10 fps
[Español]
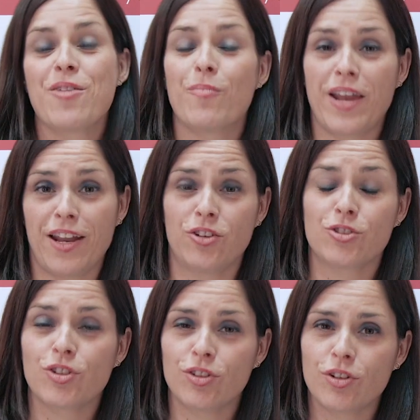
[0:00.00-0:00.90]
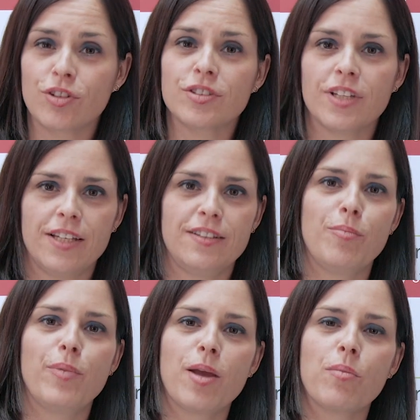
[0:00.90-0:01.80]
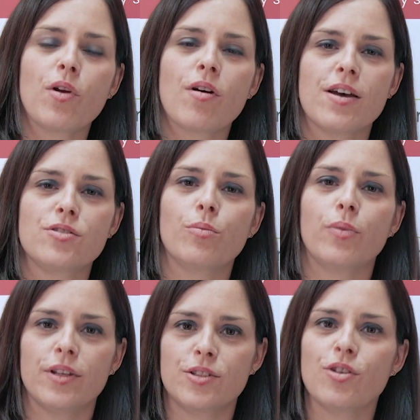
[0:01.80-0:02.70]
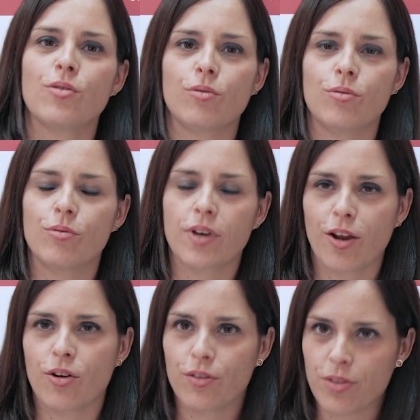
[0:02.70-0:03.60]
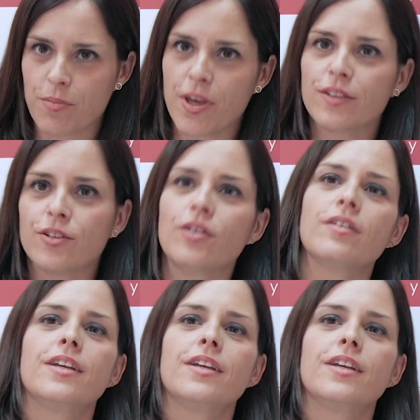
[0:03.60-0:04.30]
Para nosotros este premio ha supuesto un reconocimiento